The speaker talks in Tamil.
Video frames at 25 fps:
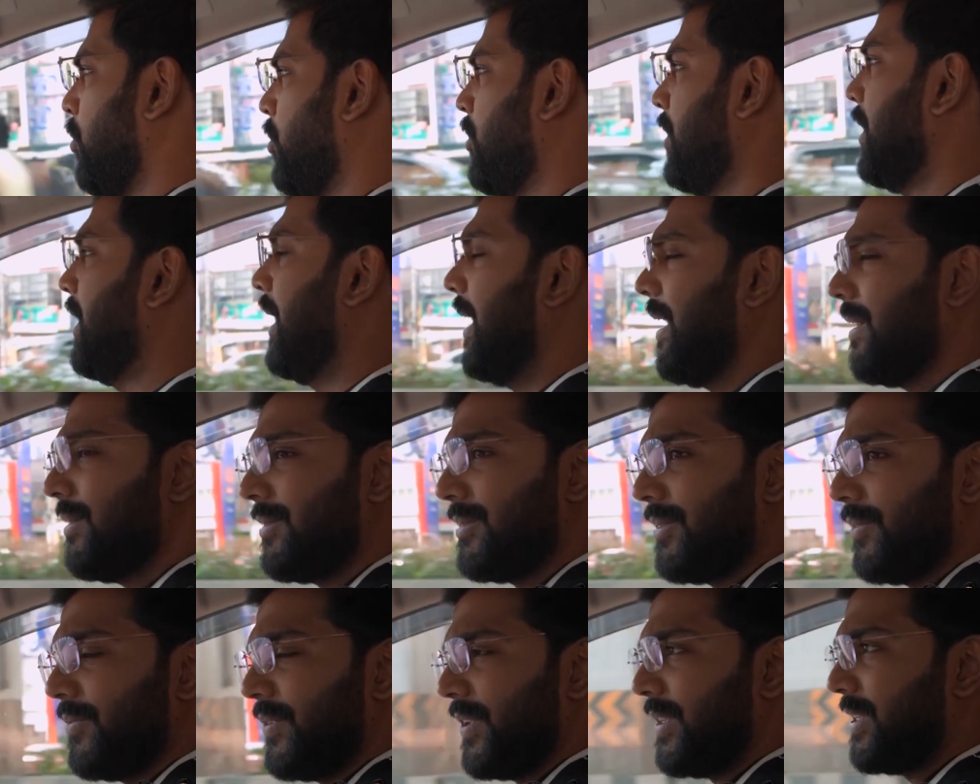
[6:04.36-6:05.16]
அந்த
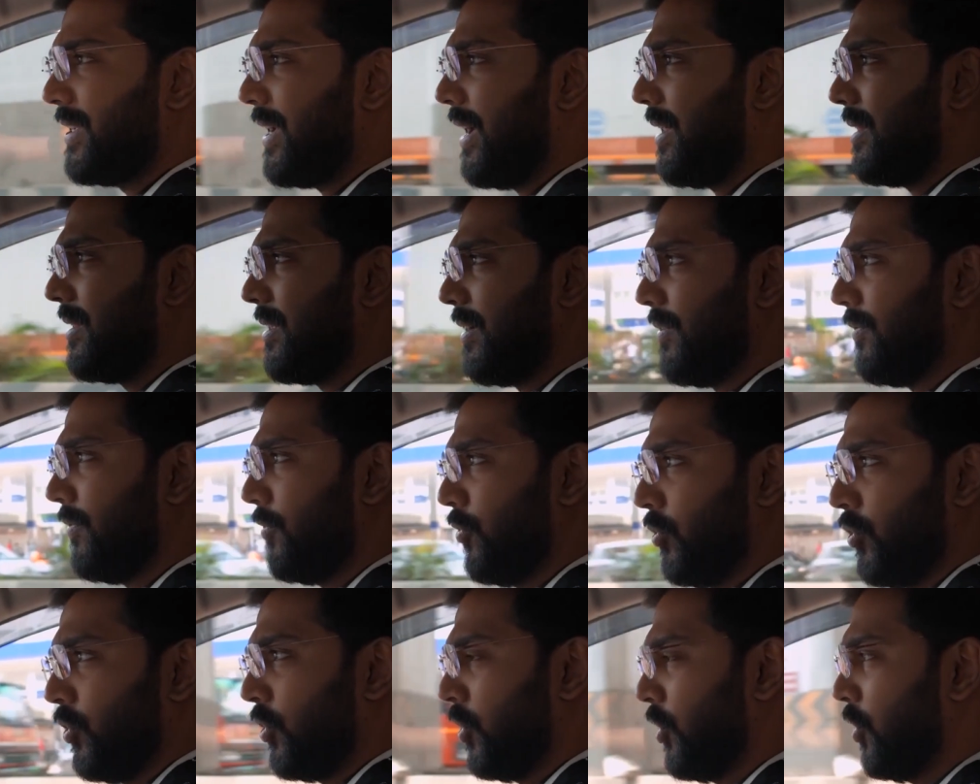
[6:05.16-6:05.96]
முருகேசனை
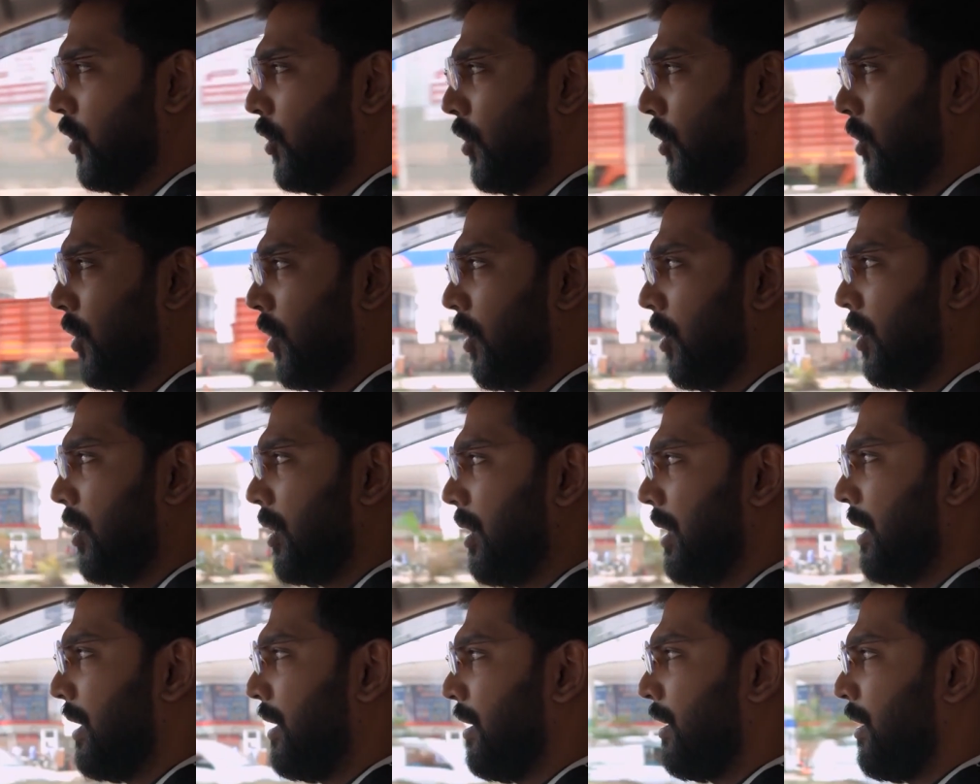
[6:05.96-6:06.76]
விசாரிச்ச விஷயம்
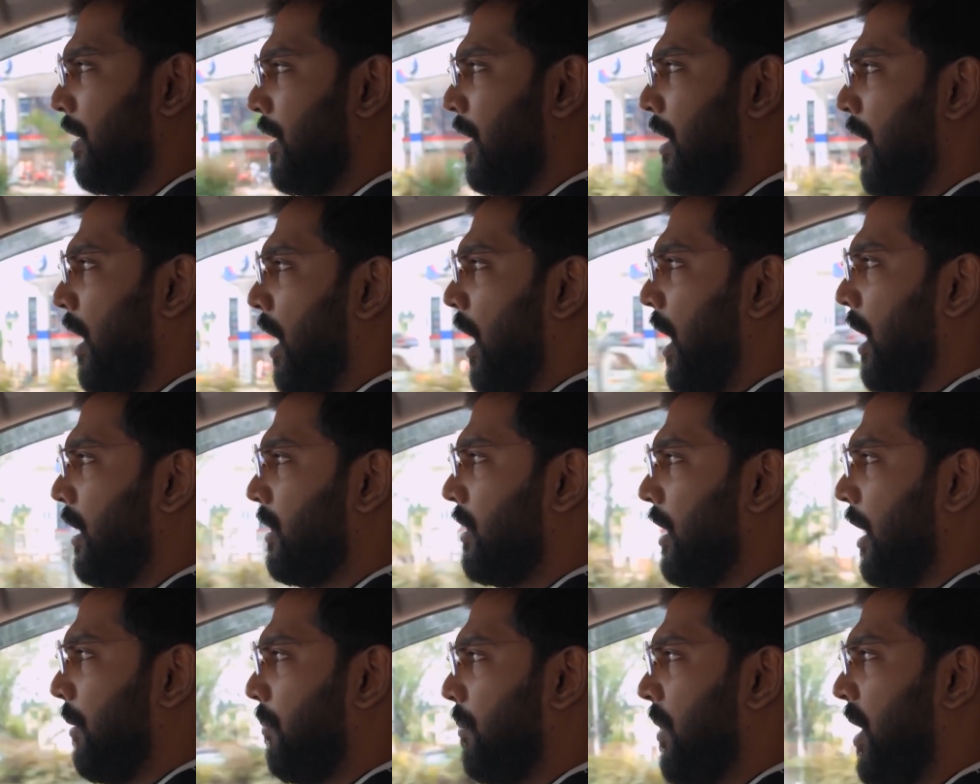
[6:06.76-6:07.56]

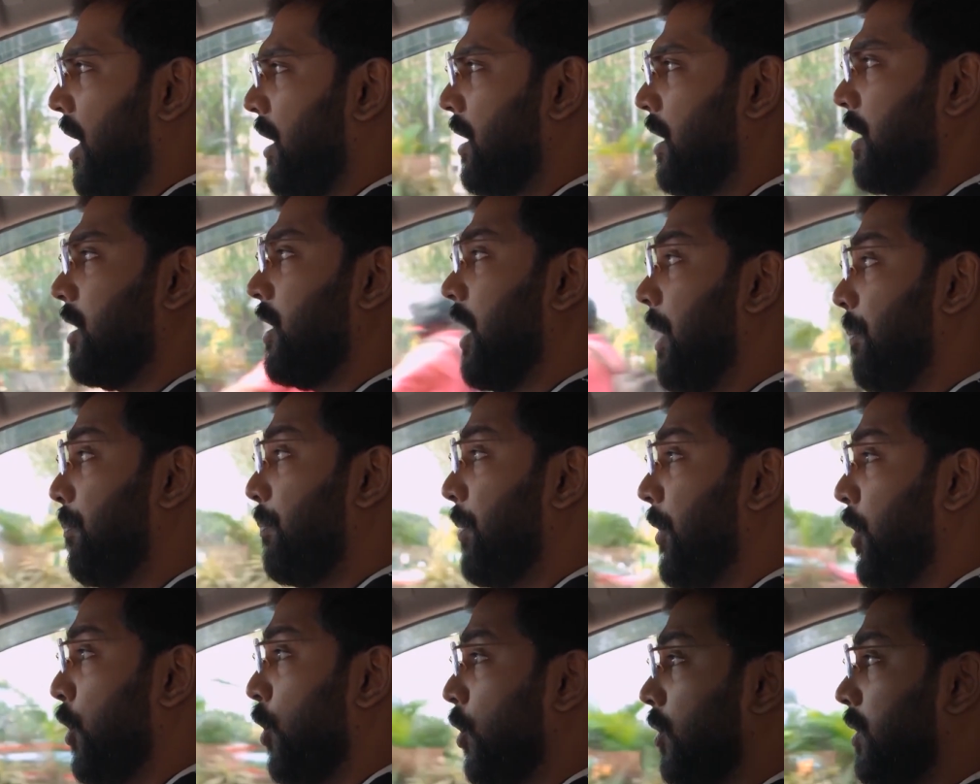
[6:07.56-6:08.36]
அந்த
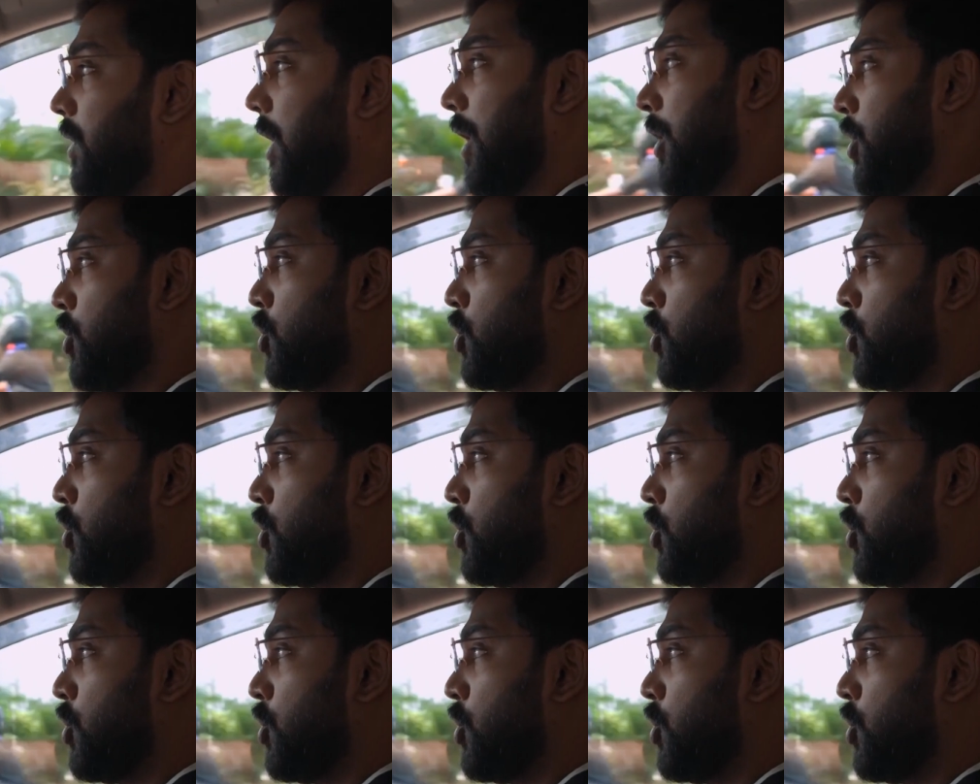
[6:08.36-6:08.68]
அம்மாவுக்கு எப்படியோ